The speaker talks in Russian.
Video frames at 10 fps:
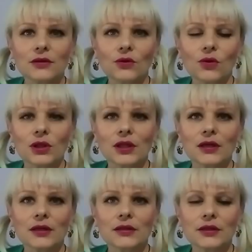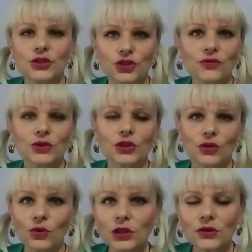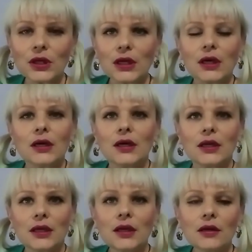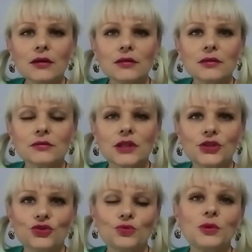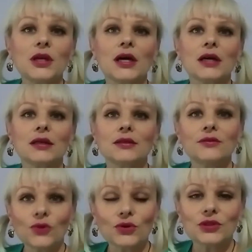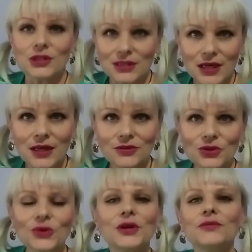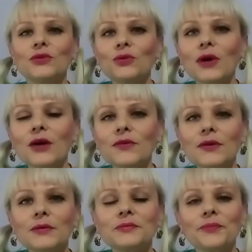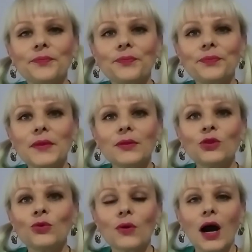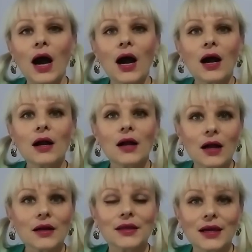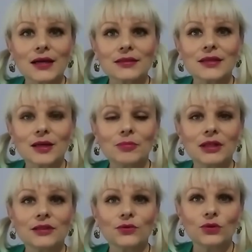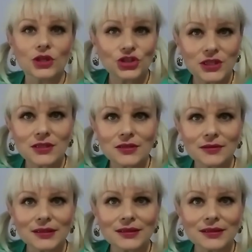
около э, четвертый год. И, значит, у меня двое детей, трое внуков. Ну, а как я зарабатываю на жизнь